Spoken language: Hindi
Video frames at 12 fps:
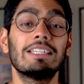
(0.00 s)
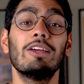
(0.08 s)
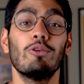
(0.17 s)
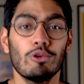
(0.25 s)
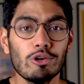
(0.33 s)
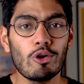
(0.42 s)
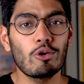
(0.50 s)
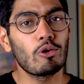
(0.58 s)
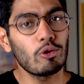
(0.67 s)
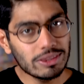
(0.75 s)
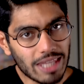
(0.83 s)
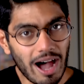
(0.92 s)
इसलिए उन लोगों
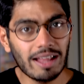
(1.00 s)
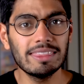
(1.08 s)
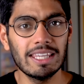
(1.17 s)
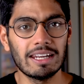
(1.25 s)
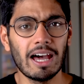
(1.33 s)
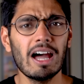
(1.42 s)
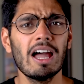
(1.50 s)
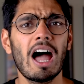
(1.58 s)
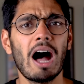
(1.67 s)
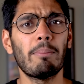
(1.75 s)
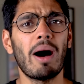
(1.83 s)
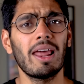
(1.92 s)
को दान देना
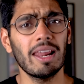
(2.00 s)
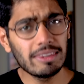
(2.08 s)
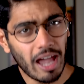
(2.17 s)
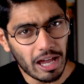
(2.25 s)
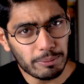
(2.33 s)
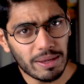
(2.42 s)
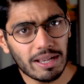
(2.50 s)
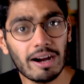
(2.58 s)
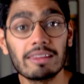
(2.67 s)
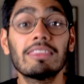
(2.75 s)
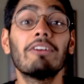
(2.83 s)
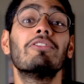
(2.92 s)
हमारा धार्मिक
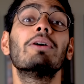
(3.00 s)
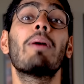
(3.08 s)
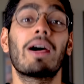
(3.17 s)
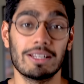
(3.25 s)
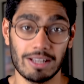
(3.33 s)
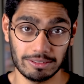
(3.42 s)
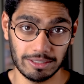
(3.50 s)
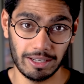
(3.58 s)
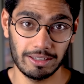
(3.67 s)
कर्तव्य माना जाता